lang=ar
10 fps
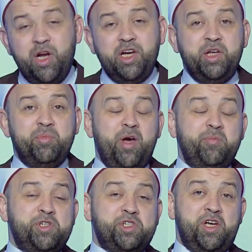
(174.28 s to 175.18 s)

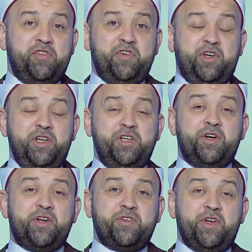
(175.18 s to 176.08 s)
الإمام الشافعي
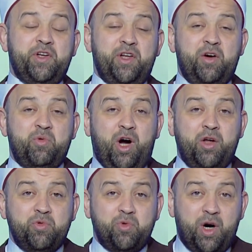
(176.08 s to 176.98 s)
رضي الله
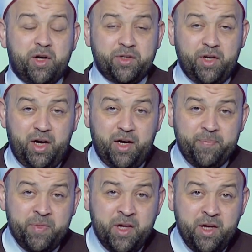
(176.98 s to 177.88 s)
عنه وأرضاه
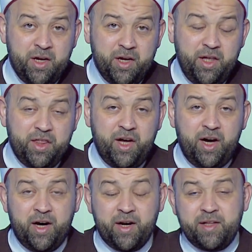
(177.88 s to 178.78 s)
إذا
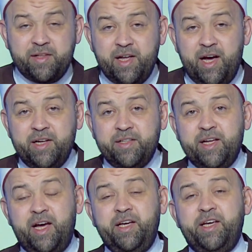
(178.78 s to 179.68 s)
أردت أن
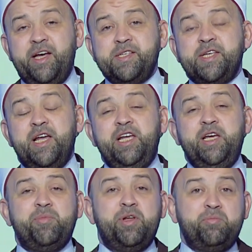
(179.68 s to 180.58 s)
تحيا
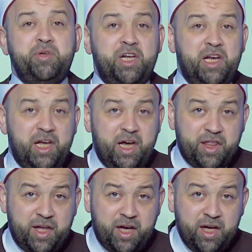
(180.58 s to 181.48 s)
سليما من
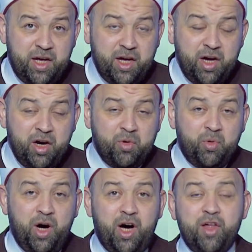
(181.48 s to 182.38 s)
الأذى
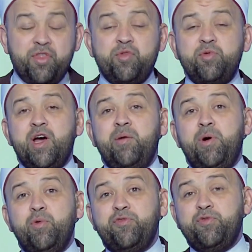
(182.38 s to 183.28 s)
وحظك
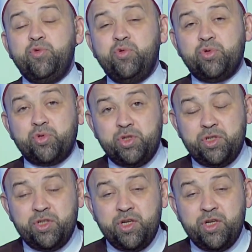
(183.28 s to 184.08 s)
موفور